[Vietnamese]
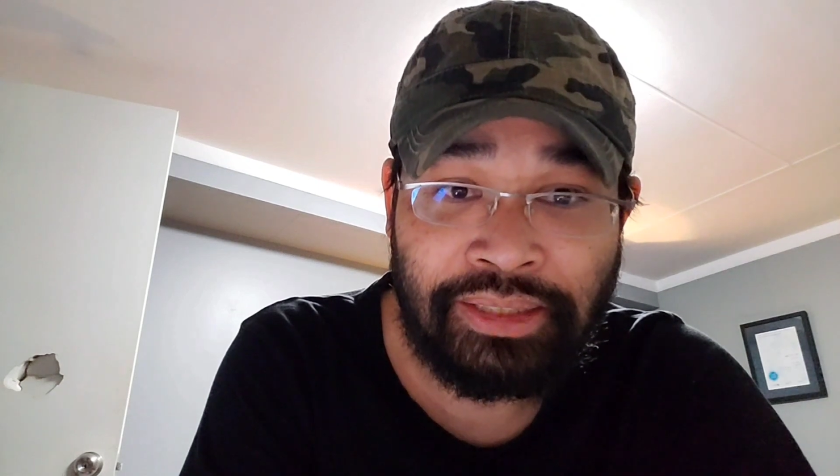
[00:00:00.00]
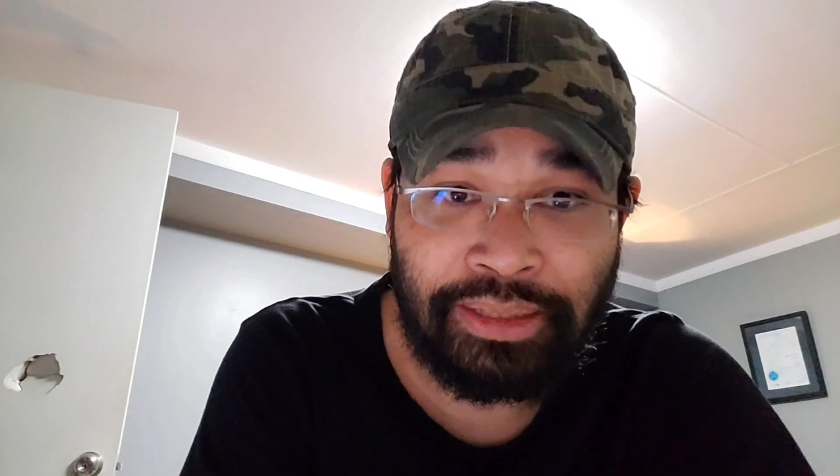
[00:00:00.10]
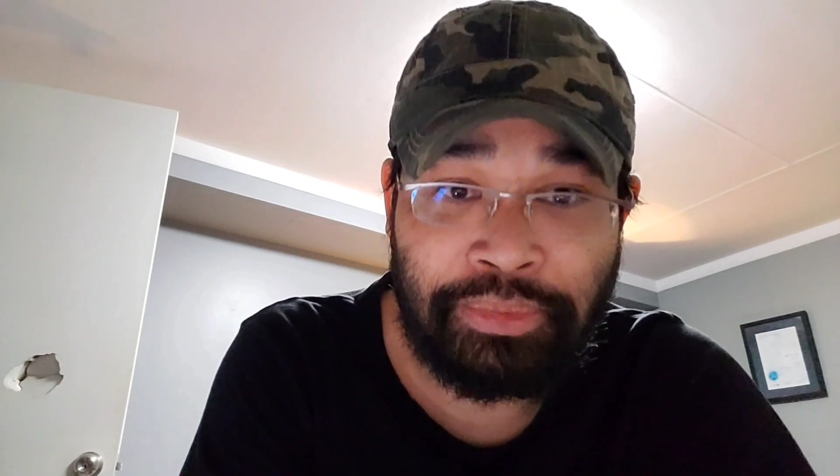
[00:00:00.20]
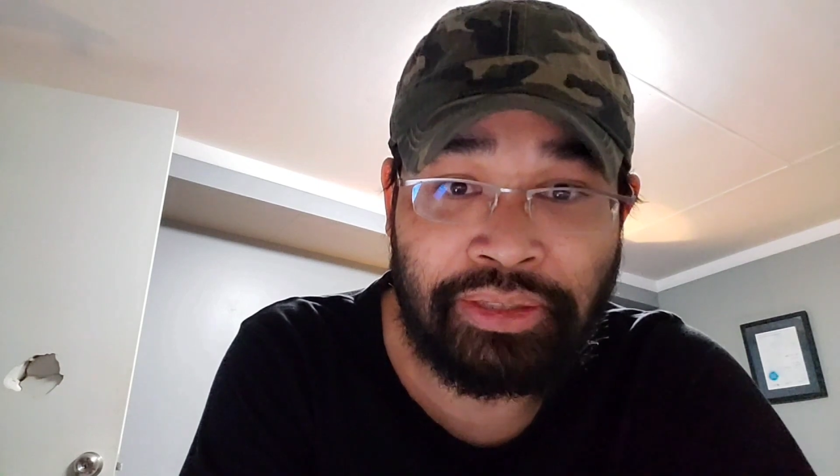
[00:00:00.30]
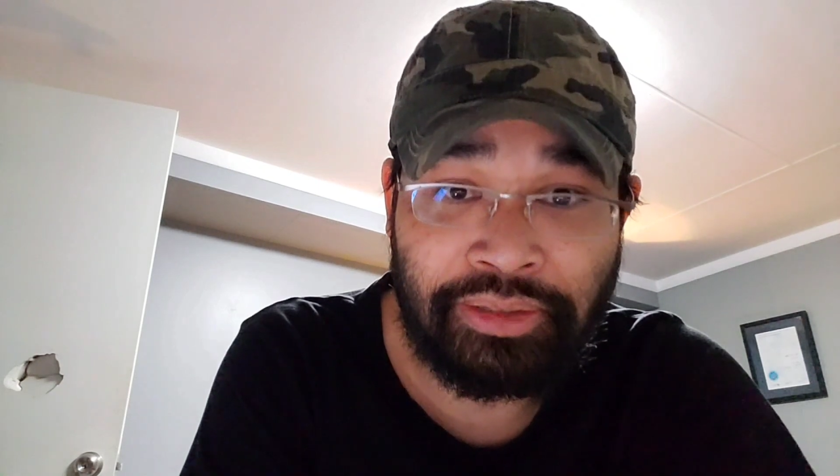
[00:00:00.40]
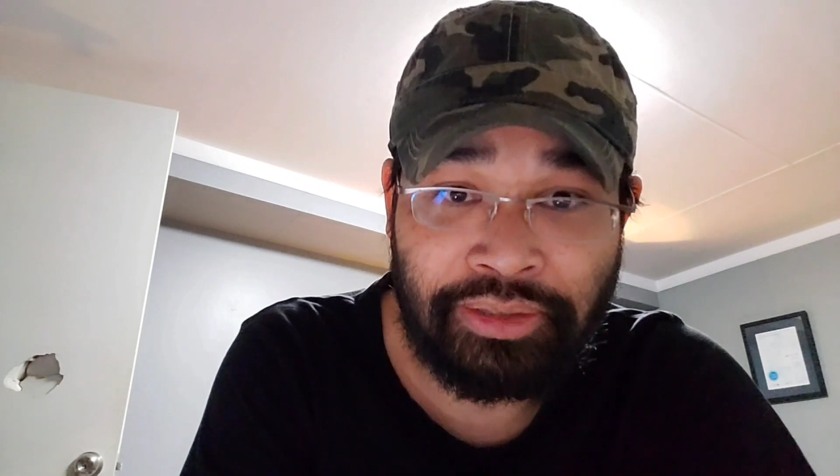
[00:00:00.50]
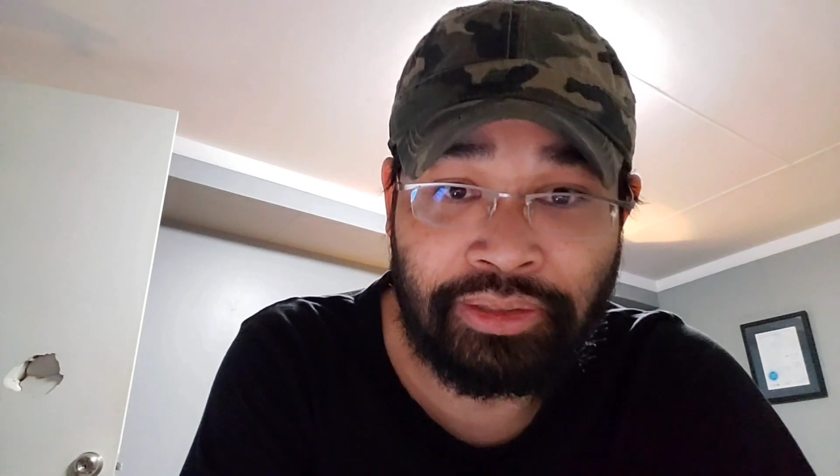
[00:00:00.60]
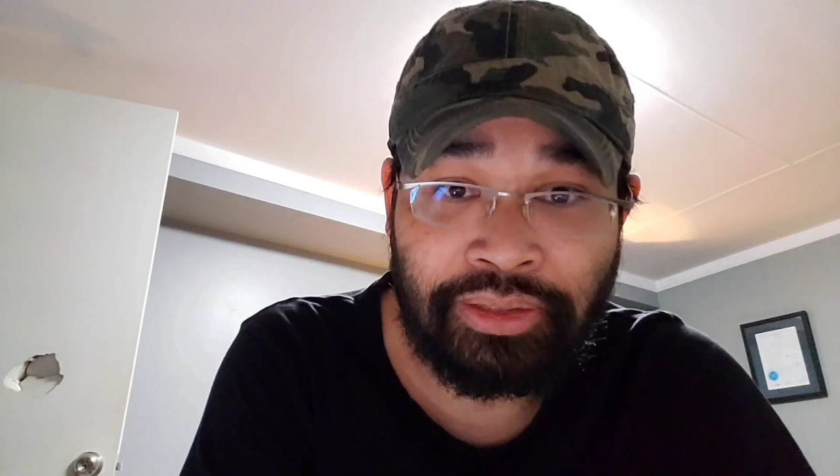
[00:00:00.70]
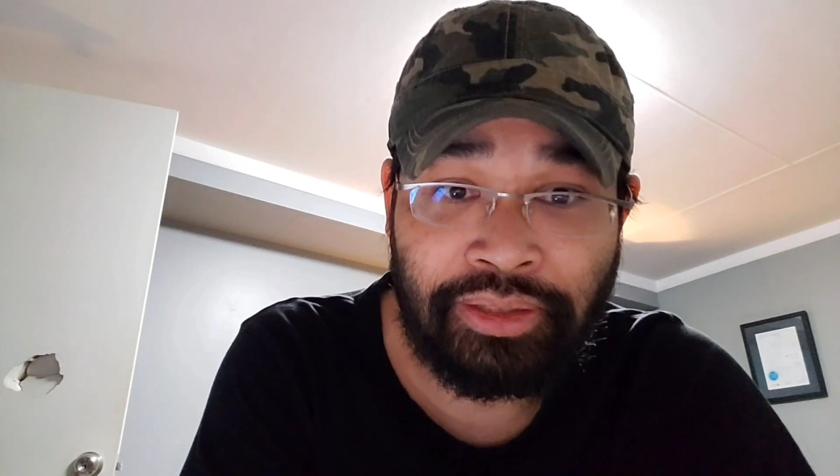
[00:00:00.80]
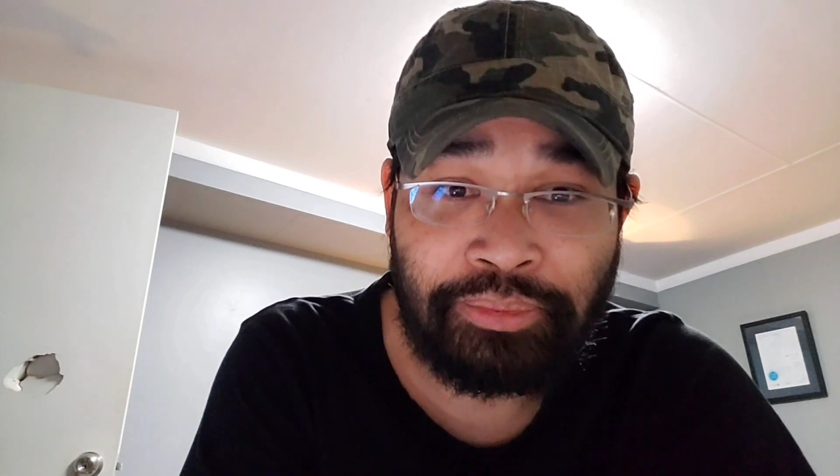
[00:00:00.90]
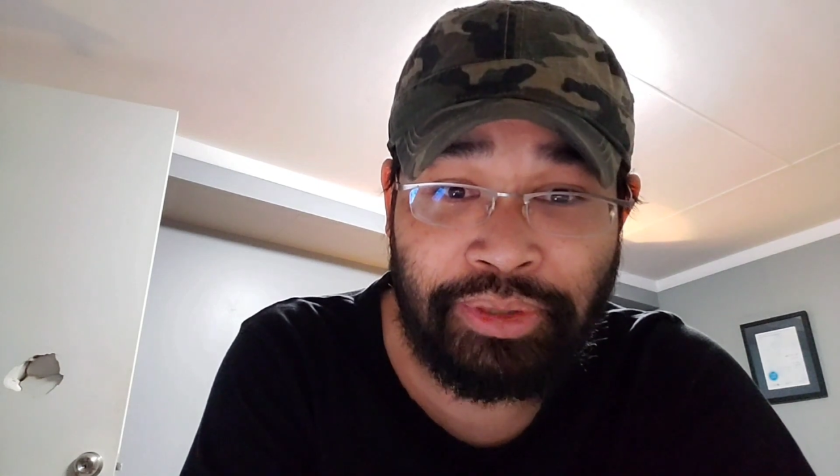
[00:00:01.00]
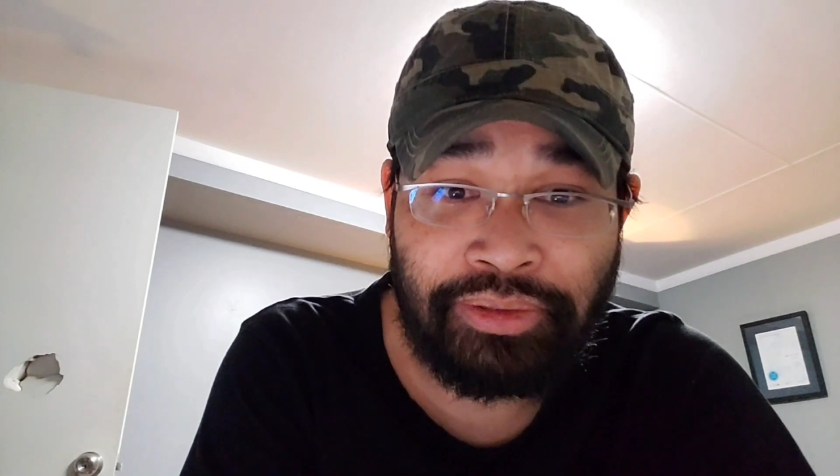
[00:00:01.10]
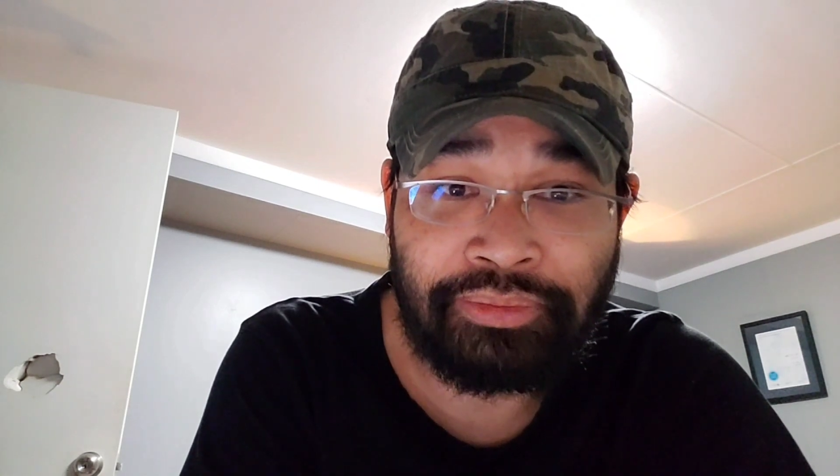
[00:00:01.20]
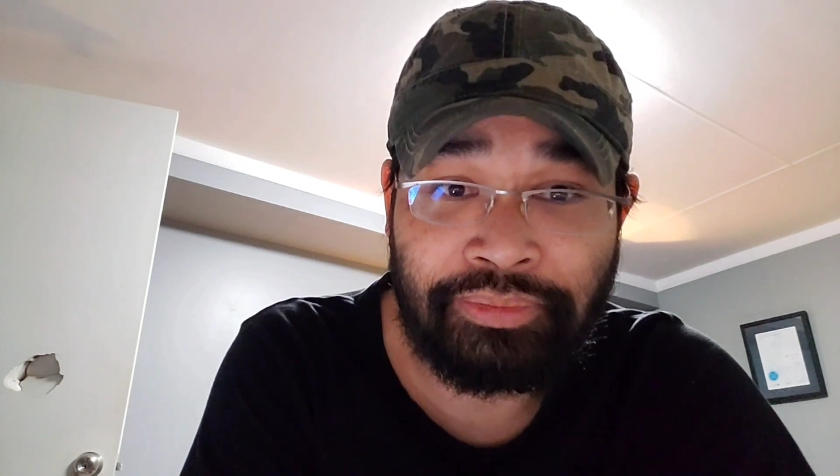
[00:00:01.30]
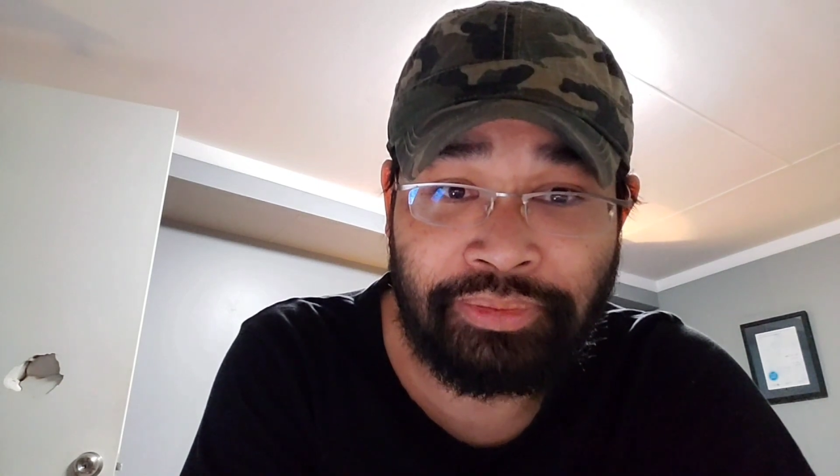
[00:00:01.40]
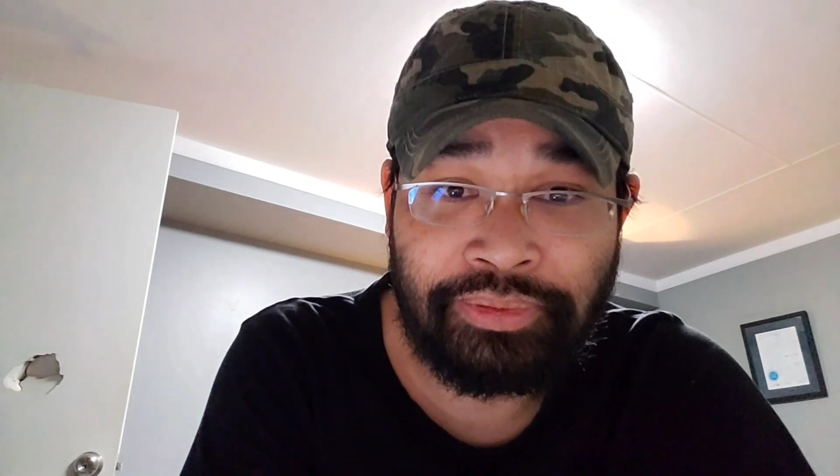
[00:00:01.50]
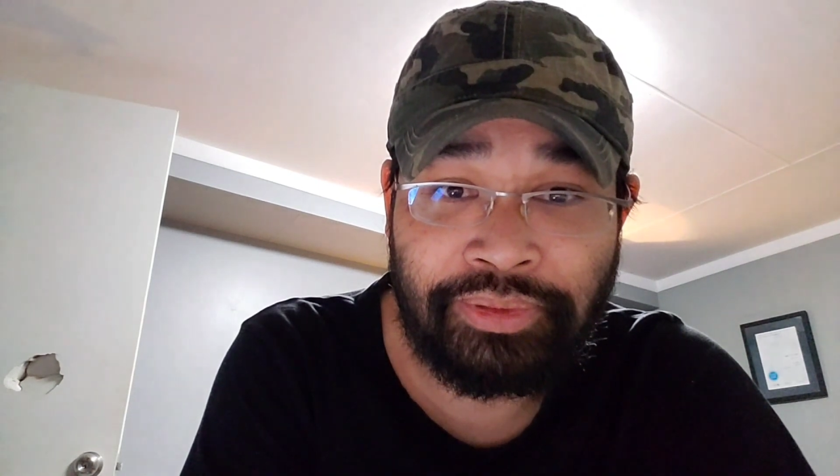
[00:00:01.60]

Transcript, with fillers: là bình thường đó biết không